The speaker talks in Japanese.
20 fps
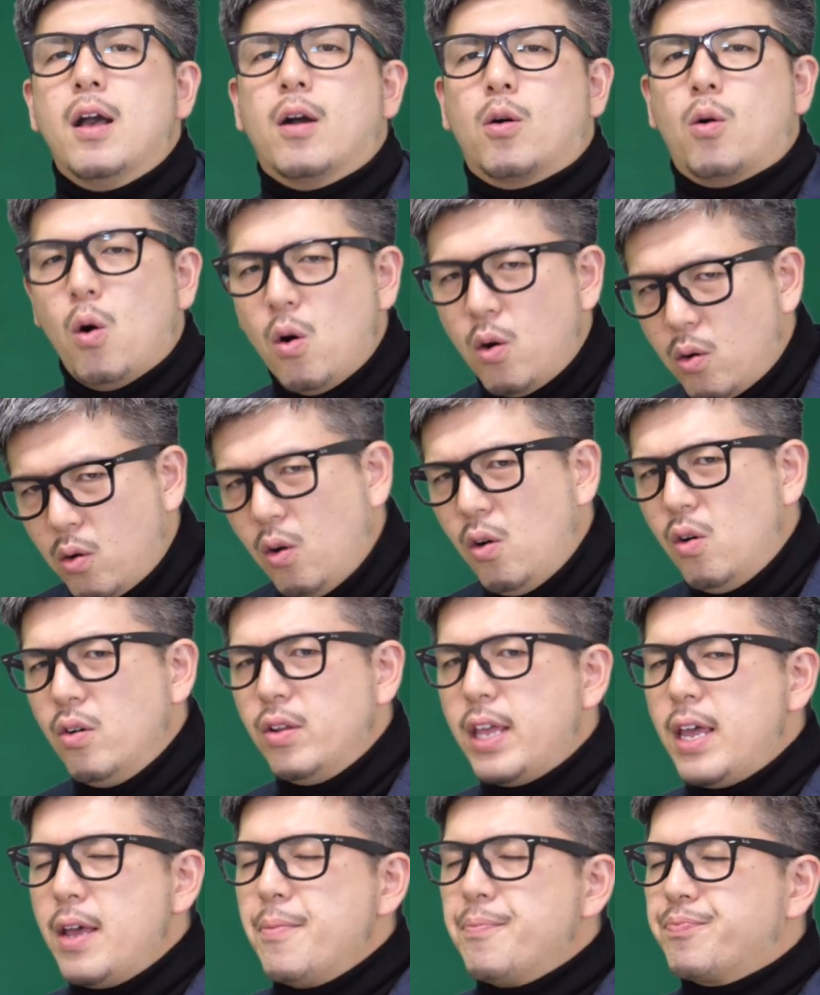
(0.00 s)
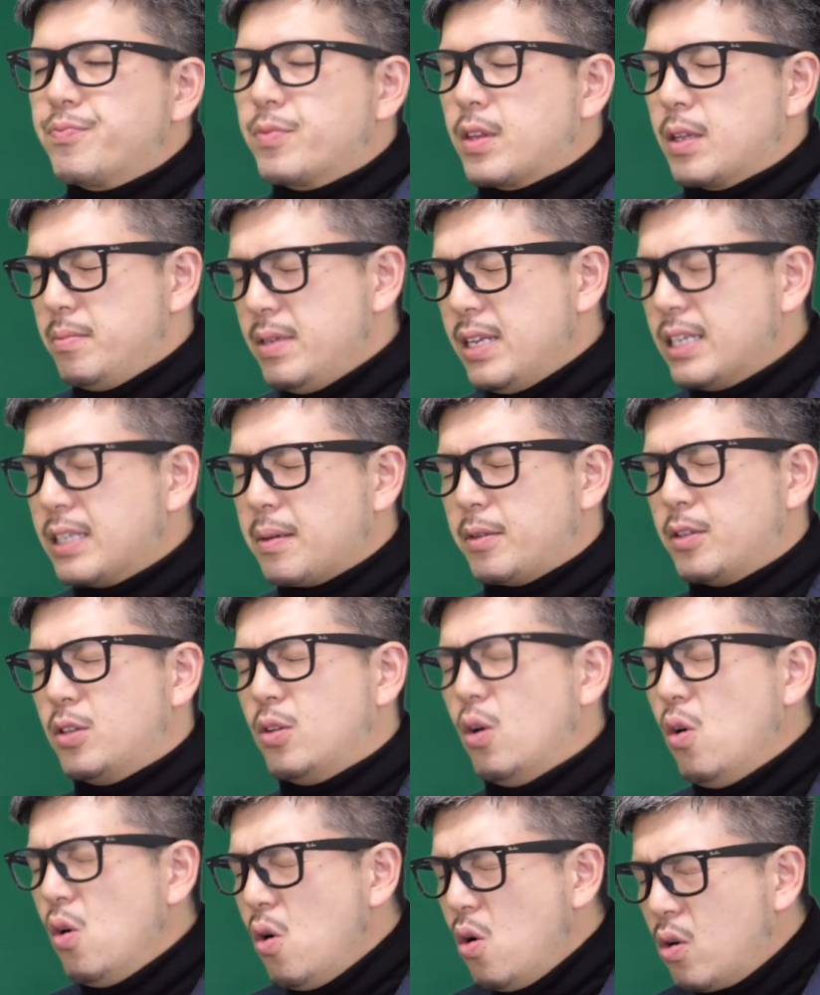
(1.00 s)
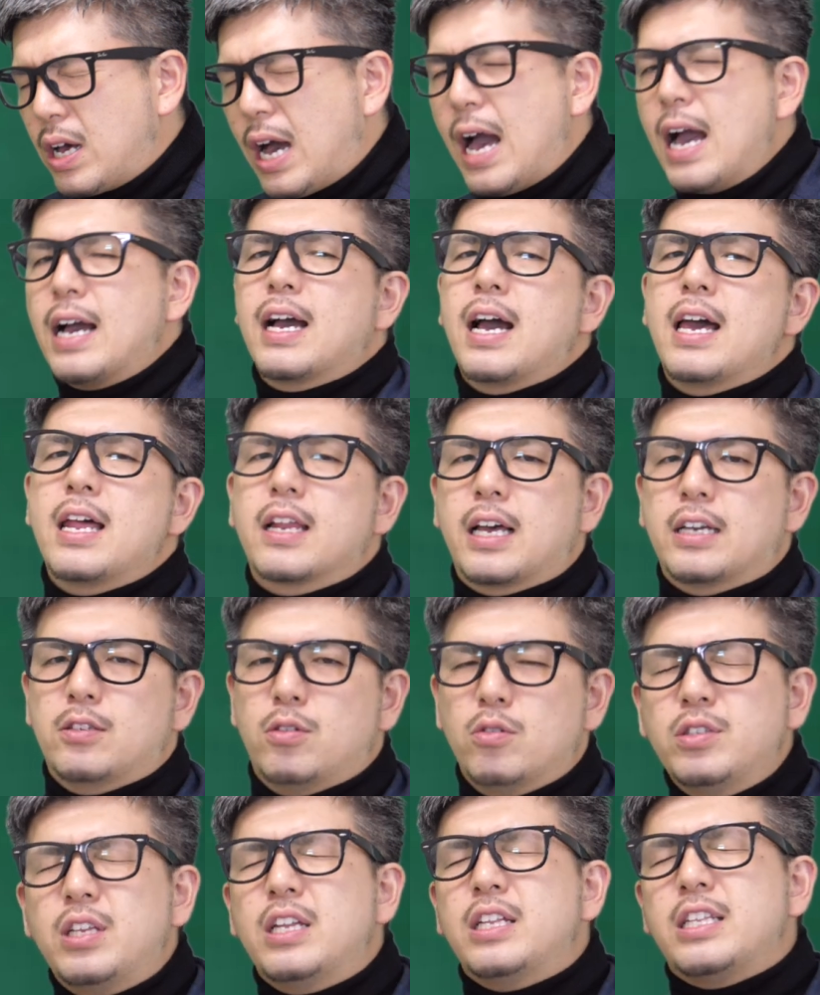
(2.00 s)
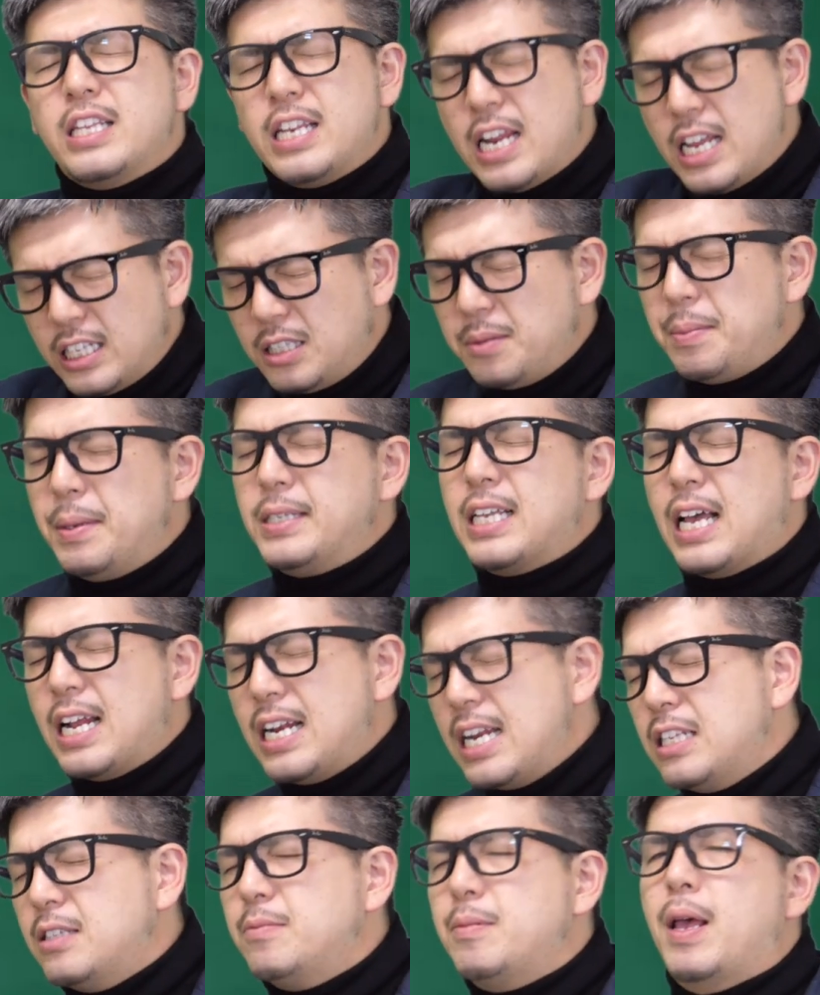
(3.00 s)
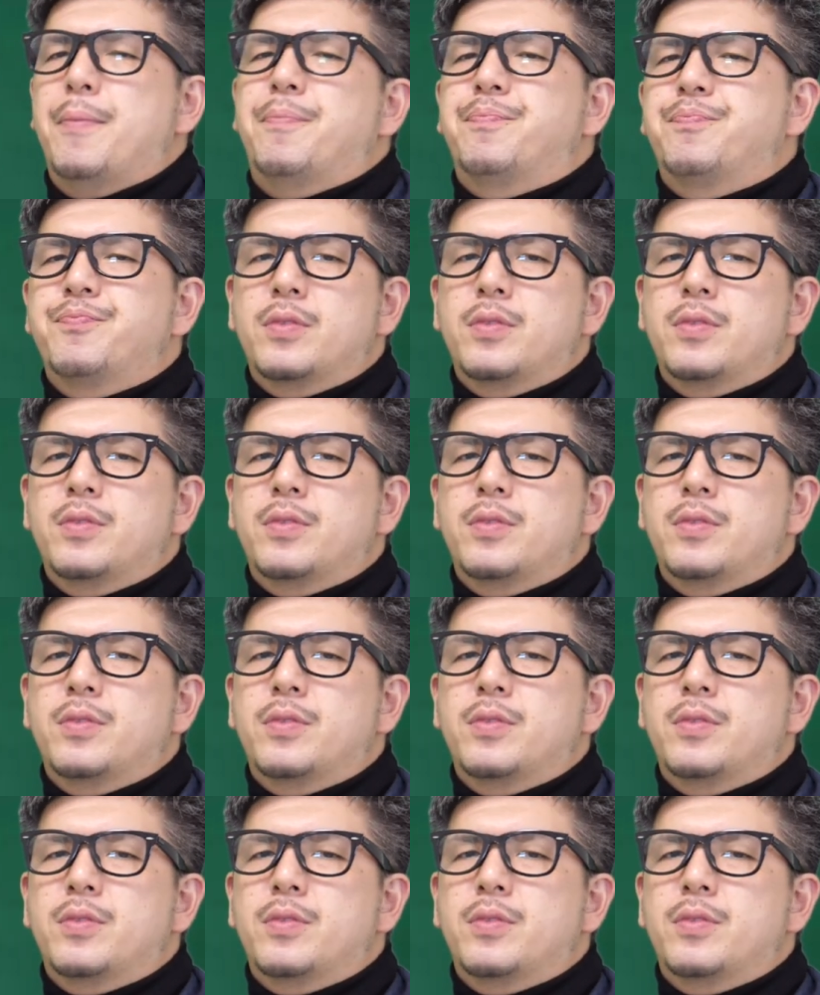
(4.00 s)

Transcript: ここをね皆さんはどう考えるか、そしてに列目さん列目